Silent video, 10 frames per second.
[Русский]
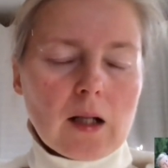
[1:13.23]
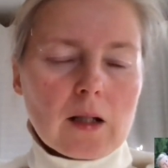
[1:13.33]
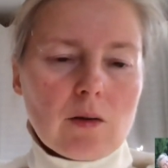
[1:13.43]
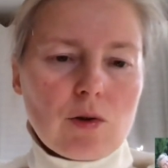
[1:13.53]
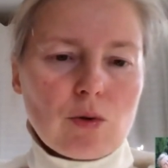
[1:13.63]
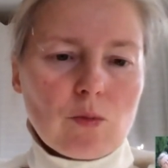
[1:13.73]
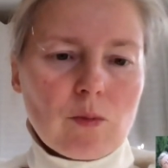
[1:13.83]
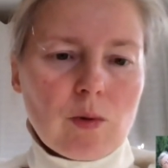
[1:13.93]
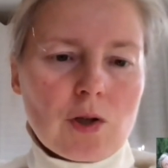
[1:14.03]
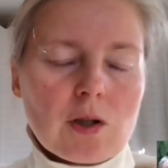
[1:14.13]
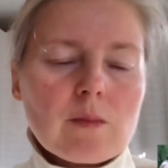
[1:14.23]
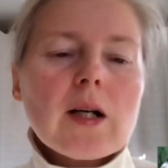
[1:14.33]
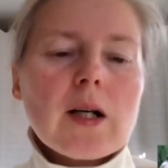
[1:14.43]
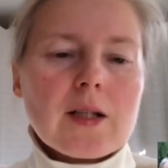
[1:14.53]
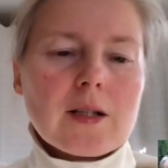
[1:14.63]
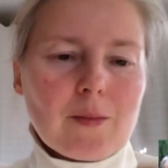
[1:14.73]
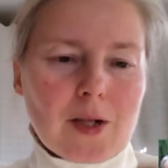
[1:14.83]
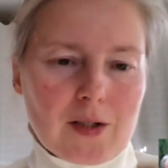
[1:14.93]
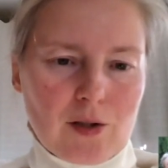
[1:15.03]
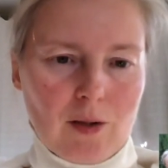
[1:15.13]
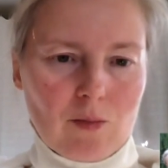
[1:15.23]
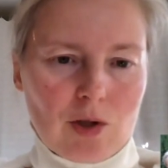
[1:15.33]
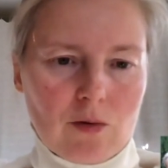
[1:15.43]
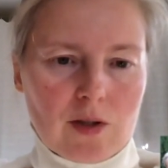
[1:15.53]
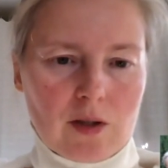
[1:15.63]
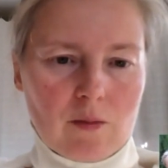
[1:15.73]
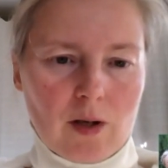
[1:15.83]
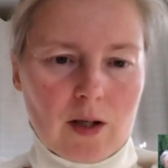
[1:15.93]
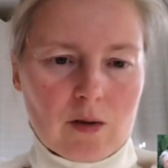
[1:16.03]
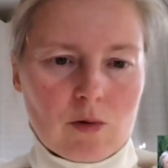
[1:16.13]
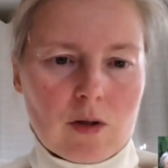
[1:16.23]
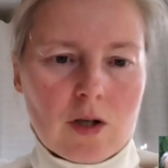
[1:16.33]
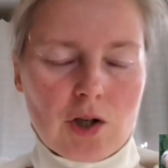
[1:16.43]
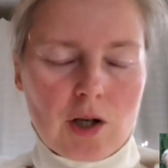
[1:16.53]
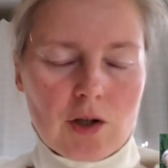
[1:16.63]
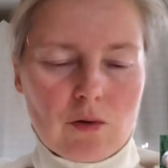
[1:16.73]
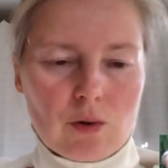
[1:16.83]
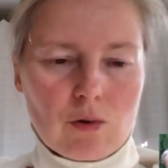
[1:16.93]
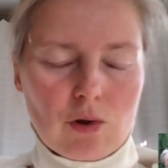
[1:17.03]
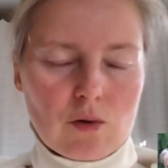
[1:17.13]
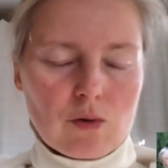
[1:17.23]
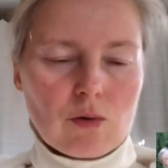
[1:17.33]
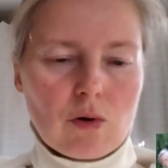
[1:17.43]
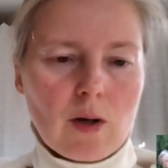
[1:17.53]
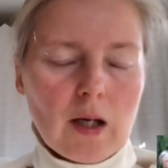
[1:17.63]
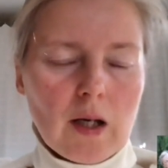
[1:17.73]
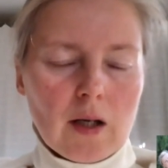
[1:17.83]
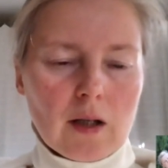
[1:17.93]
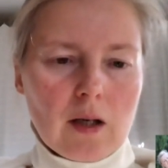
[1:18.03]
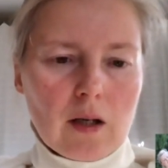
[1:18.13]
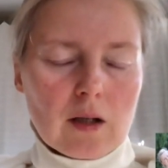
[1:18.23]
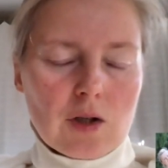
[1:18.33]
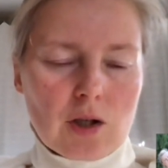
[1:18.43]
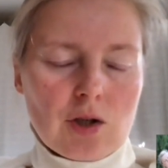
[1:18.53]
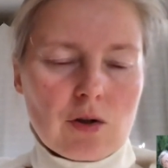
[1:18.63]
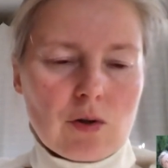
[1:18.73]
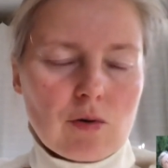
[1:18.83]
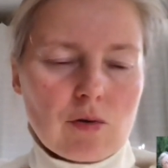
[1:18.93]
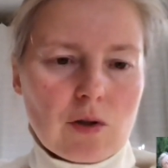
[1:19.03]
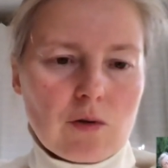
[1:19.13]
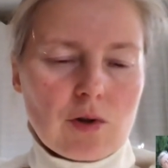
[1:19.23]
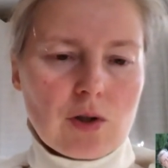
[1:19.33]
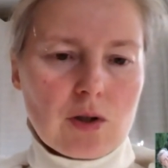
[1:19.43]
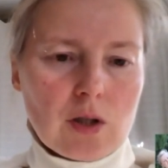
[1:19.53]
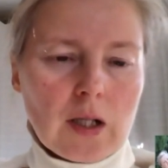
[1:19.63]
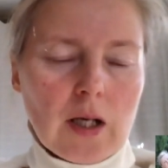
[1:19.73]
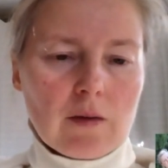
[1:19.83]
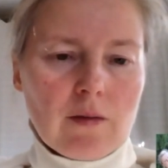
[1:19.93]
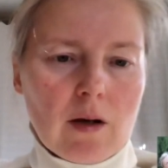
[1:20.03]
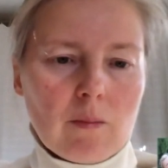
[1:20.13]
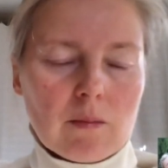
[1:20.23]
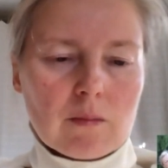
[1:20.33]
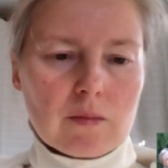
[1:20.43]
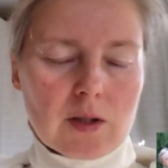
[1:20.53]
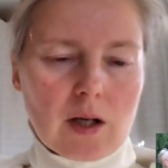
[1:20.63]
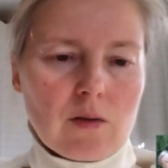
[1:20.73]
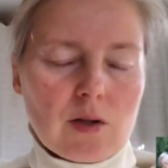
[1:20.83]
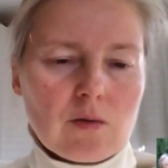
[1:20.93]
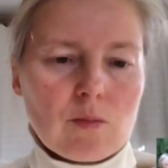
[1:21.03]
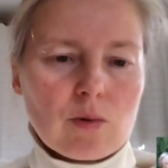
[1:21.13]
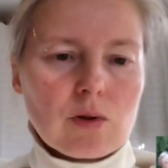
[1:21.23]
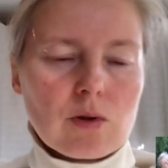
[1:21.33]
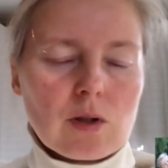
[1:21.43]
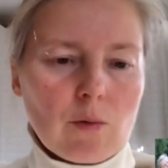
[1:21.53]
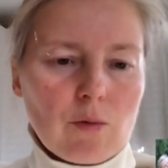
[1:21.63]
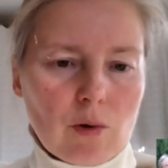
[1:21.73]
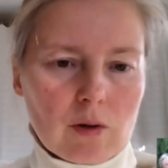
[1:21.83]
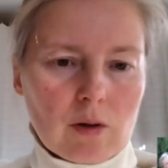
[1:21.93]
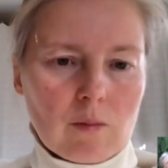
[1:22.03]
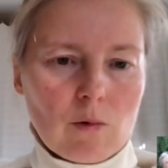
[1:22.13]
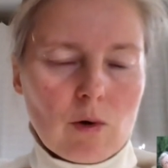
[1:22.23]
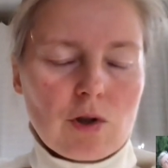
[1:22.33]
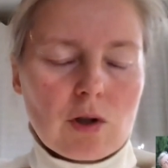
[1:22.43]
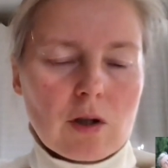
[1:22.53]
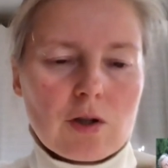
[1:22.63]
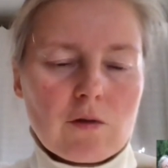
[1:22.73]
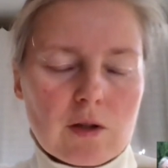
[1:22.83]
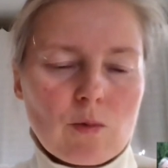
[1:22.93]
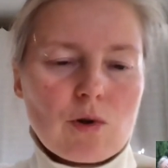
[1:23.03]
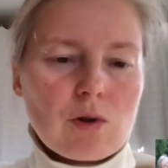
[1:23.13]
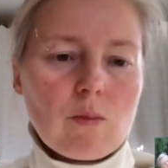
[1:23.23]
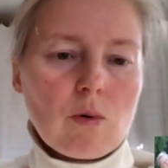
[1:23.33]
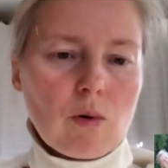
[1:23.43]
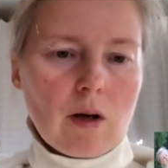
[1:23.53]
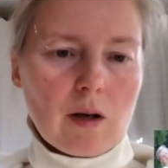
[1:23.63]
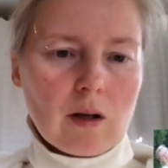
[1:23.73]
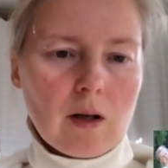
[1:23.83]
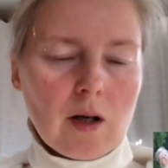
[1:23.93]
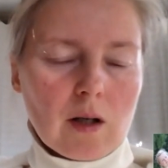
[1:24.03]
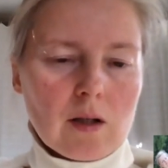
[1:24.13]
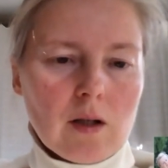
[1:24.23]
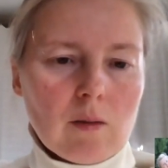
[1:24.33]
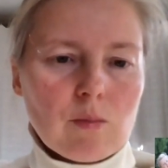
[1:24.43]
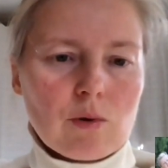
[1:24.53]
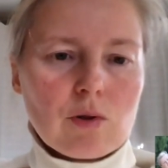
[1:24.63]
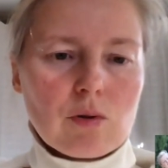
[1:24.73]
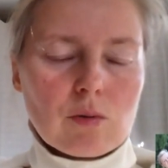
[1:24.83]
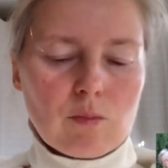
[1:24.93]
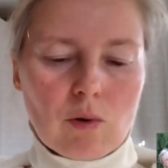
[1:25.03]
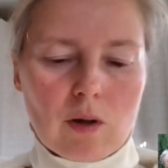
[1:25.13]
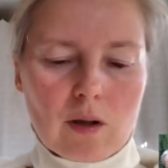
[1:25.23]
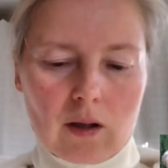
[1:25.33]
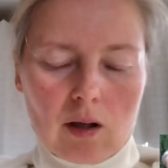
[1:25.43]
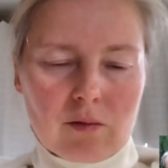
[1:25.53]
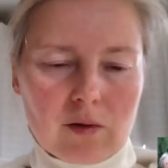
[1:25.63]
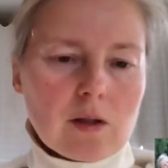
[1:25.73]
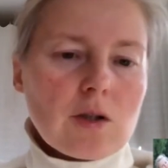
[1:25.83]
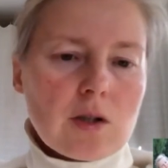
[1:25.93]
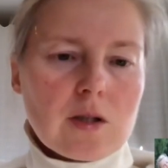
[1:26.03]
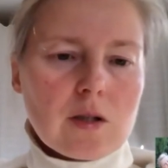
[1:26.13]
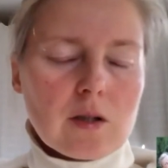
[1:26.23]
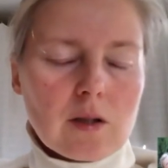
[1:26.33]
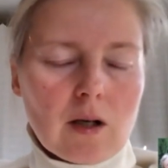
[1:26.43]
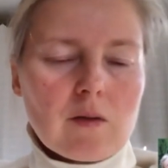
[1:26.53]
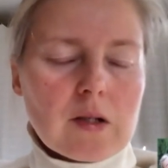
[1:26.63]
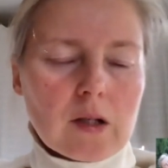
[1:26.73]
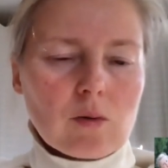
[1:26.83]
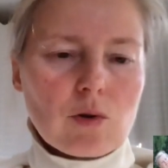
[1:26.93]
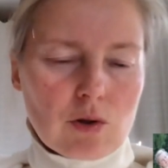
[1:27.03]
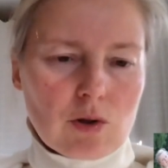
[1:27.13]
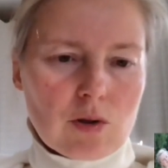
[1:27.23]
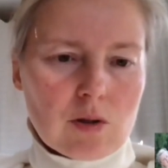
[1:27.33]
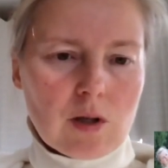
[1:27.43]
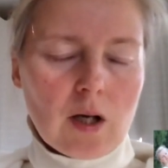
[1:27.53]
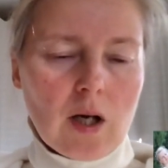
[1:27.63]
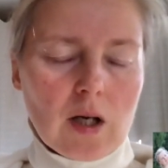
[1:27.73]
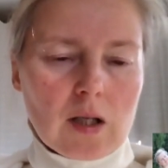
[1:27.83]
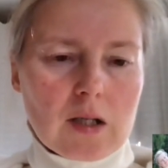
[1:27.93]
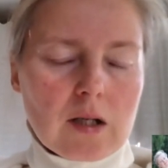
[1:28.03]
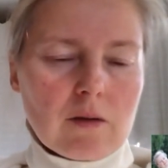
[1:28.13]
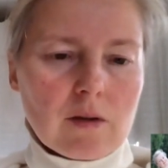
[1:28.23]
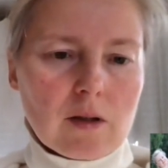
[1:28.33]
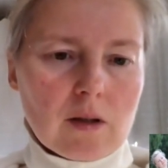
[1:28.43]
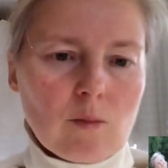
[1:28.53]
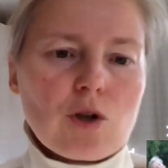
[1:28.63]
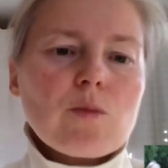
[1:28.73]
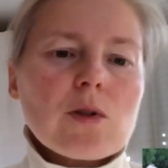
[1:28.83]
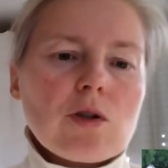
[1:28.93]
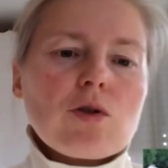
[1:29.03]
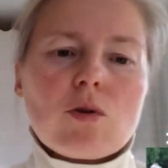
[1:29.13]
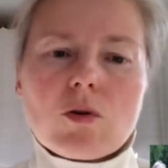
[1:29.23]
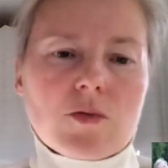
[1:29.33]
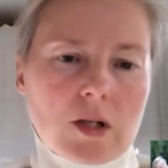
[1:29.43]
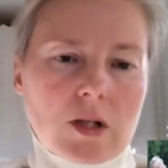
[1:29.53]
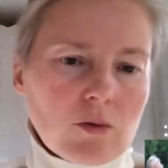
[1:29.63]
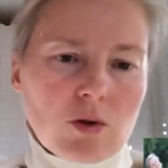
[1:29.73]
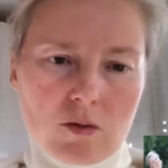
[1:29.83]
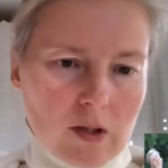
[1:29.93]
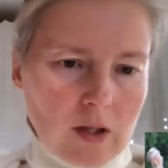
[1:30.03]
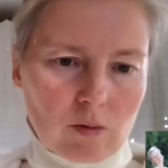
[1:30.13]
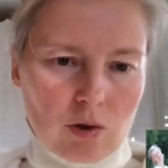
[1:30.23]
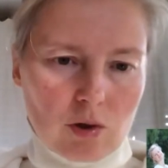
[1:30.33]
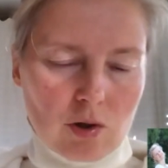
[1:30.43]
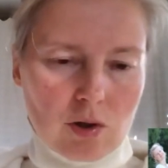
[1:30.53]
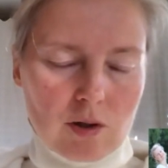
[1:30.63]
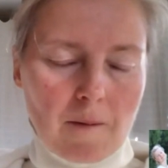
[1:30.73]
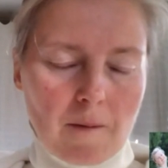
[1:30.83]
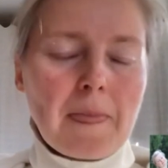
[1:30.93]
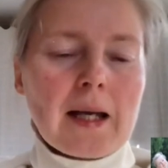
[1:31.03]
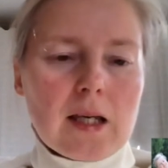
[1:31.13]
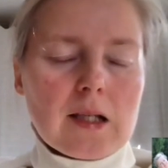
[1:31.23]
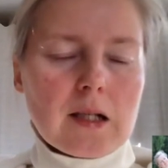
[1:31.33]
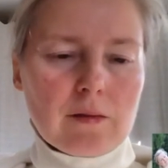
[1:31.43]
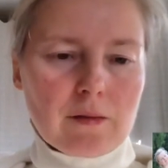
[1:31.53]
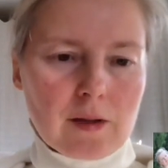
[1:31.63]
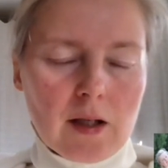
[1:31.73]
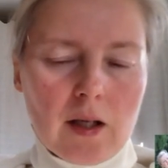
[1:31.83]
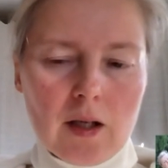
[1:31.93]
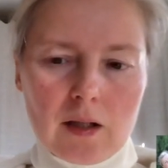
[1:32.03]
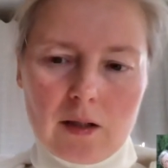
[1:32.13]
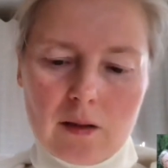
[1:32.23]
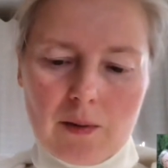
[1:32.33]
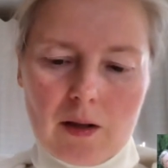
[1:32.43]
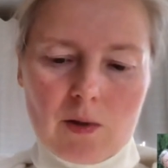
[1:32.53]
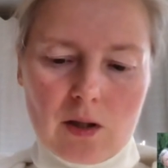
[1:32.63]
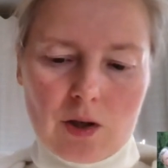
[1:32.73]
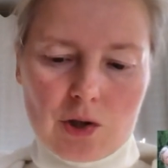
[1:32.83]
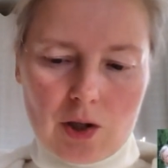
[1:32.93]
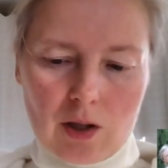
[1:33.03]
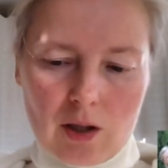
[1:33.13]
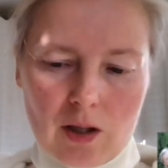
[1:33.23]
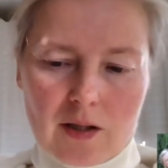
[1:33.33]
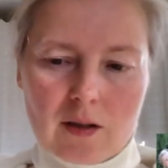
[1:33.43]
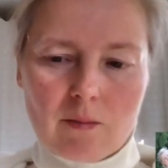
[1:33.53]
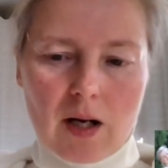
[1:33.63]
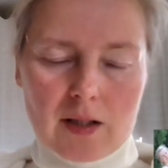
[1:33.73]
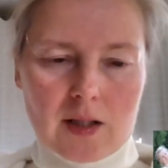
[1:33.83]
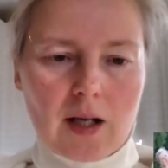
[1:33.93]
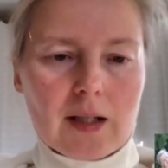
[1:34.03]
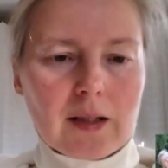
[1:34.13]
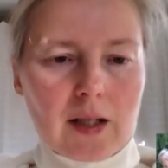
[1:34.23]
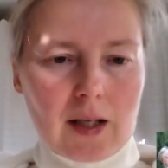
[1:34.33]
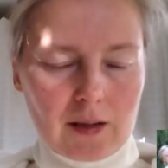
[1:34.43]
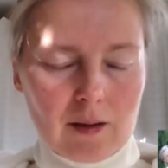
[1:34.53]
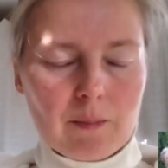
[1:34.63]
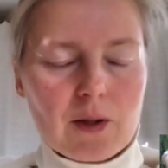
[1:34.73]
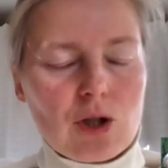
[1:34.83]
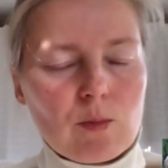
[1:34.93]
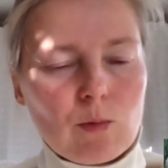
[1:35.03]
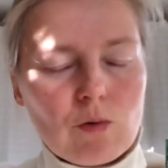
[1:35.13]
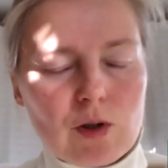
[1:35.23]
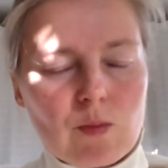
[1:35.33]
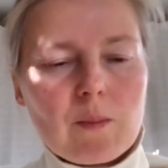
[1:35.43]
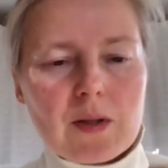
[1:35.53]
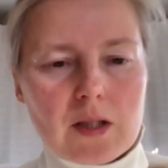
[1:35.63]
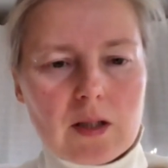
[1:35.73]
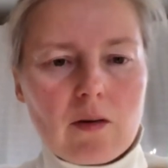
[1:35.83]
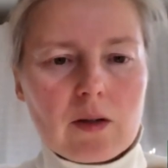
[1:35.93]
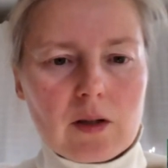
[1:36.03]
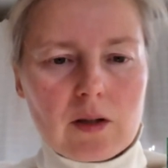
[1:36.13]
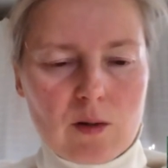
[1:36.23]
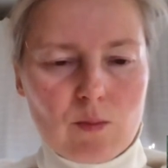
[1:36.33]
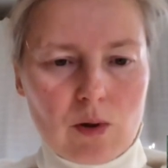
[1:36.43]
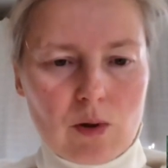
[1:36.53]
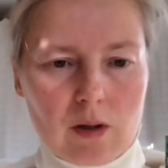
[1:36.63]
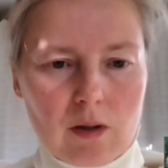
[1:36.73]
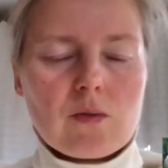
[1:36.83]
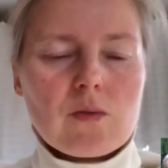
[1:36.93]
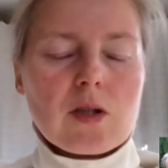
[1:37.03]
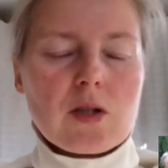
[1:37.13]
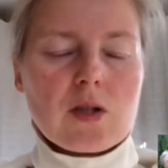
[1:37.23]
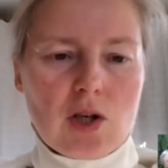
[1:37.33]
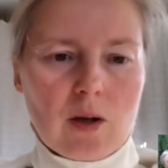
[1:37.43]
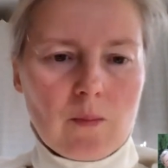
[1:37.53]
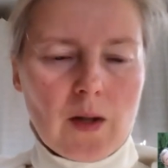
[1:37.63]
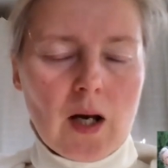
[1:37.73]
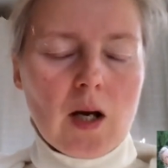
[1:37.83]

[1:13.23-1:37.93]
для того, чтобы вы больше не могли заниматься тем, чем вы занимались, то есть лишать живых существ дома и лишать живых существ жизни. И вам, скорее всего, будет некомфортно, очень даже, возможно, больно. И будет больно как в этой жизни, так и в следующей жизни. Если вы, может быть, еще в следующей, в следующей жизни. Если вы не примете решение разобраться конкретно, почему у вас были поставлены эти распорки, в связи с чем,